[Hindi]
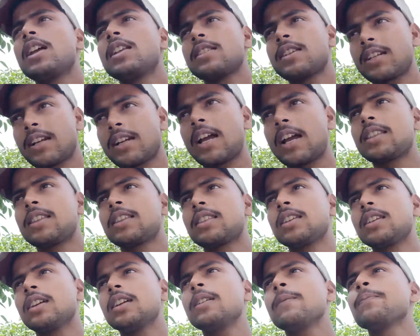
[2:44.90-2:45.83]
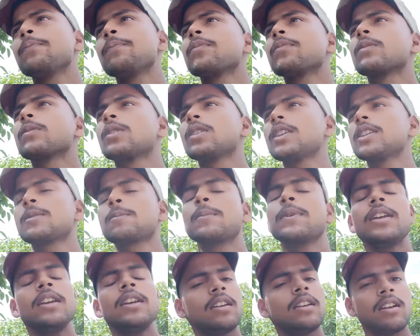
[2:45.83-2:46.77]
जानकारी देते हैं
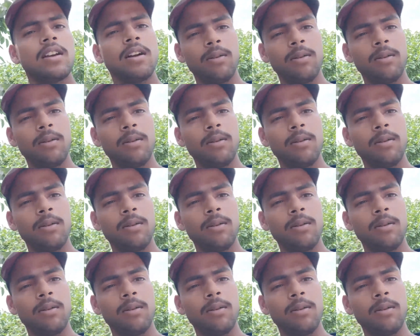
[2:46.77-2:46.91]
इसमें